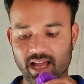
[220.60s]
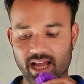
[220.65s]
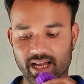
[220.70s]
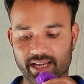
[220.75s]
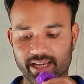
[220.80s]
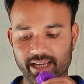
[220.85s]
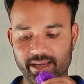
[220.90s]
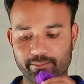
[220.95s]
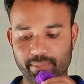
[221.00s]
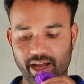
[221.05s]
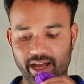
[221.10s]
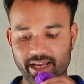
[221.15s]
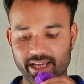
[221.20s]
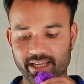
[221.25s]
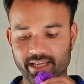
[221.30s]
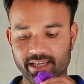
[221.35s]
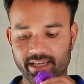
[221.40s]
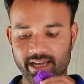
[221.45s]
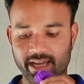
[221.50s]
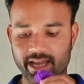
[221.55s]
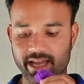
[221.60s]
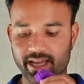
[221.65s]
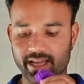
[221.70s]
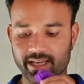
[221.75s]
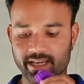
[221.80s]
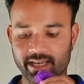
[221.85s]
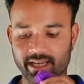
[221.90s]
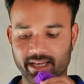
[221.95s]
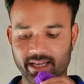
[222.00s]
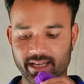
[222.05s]
आगे भाई
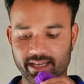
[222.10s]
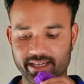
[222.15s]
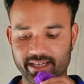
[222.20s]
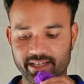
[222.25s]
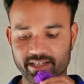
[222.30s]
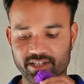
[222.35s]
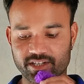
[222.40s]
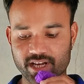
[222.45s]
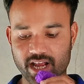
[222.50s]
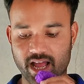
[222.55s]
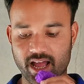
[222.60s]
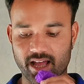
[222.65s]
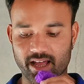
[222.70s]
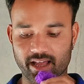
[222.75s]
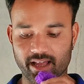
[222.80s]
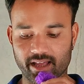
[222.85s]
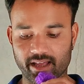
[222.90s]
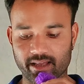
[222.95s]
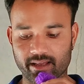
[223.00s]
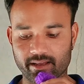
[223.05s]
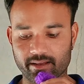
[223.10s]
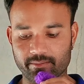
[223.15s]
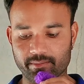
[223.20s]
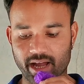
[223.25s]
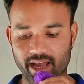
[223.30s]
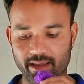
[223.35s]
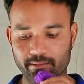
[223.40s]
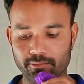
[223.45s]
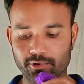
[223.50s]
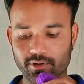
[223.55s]
है रिक्शा
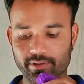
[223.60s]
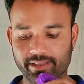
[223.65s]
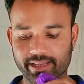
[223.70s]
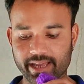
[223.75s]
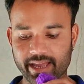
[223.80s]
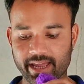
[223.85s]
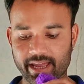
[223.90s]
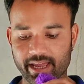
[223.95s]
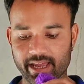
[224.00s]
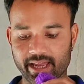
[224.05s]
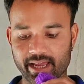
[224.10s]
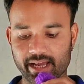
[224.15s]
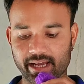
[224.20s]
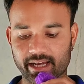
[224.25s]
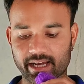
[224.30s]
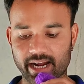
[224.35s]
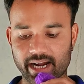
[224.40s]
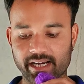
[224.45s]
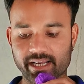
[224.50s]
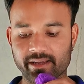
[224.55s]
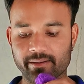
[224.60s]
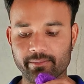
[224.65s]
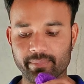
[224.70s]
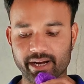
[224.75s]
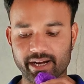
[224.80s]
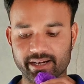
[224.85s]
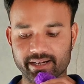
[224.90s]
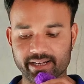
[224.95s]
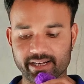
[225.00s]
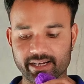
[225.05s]
भाई बोलते हैं गाड़ी
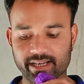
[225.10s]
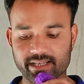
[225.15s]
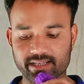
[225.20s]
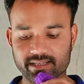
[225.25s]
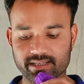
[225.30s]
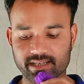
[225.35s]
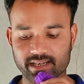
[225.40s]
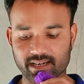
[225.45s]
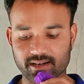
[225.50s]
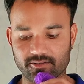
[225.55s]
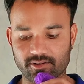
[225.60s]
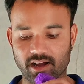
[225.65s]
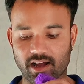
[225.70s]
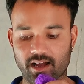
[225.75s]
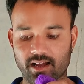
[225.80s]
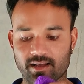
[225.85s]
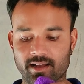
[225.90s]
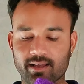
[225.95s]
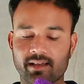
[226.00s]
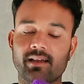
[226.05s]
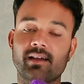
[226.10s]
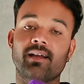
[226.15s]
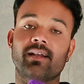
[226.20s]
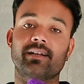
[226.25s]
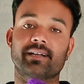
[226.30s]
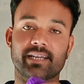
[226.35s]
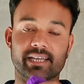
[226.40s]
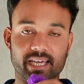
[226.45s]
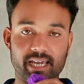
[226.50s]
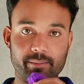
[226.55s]
मेंटेनेंस करवा
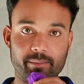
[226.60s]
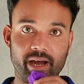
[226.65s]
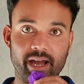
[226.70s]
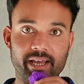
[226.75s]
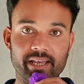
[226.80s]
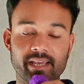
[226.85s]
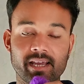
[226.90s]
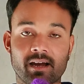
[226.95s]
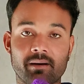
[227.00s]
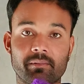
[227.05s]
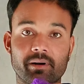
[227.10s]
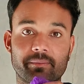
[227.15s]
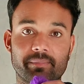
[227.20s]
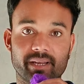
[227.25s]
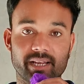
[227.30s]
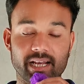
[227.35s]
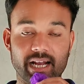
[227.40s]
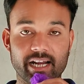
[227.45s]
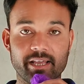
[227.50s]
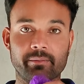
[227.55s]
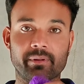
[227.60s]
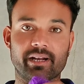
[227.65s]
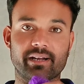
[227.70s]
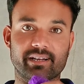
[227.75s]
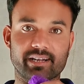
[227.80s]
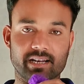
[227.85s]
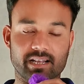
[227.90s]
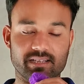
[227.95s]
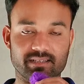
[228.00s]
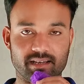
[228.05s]
ठीक है भाई हम अपनी गाड़ी
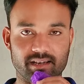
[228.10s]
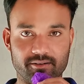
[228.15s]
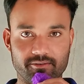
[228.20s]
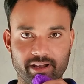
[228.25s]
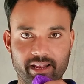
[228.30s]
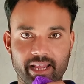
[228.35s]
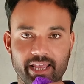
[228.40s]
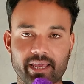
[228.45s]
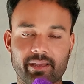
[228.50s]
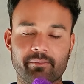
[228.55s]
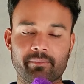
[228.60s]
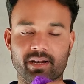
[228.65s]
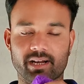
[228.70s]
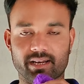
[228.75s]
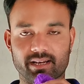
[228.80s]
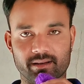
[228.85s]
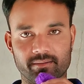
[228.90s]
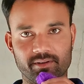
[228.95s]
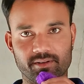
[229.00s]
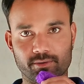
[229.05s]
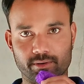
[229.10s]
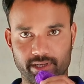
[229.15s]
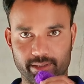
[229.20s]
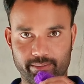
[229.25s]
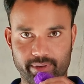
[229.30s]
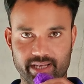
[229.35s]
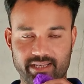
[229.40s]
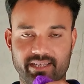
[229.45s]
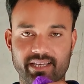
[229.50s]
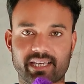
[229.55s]
मेंटेनेंस करवाएंगे मगर अभी थोड़ी
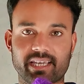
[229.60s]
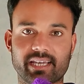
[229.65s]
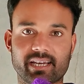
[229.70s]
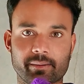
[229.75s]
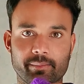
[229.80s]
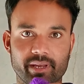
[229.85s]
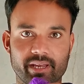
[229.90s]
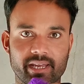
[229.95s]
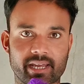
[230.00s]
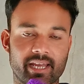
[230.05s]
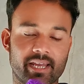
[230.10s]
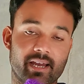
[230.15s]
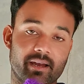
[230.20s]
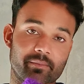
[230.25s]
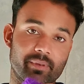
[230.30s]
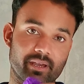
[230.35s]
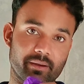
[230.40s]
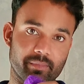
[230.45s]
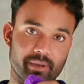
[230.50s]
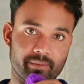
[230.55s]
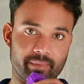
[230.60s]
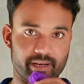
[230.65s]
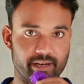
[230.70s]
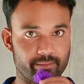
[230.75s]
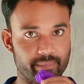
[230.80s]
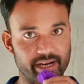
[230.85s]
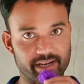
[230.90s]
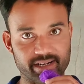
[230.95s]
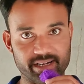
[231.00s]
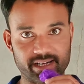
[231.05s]
पैसे की कमी है अभी अभी
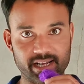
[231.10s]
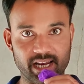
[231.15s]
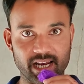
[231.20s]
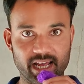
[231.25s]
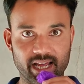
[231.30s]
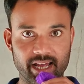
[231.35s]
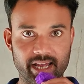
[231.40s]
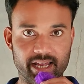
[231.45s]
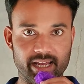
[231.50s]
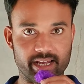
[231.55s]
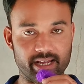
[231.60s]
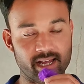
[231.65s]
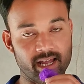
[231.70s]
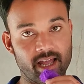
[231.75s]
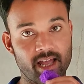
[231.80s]
मैंने बैटरी डाला है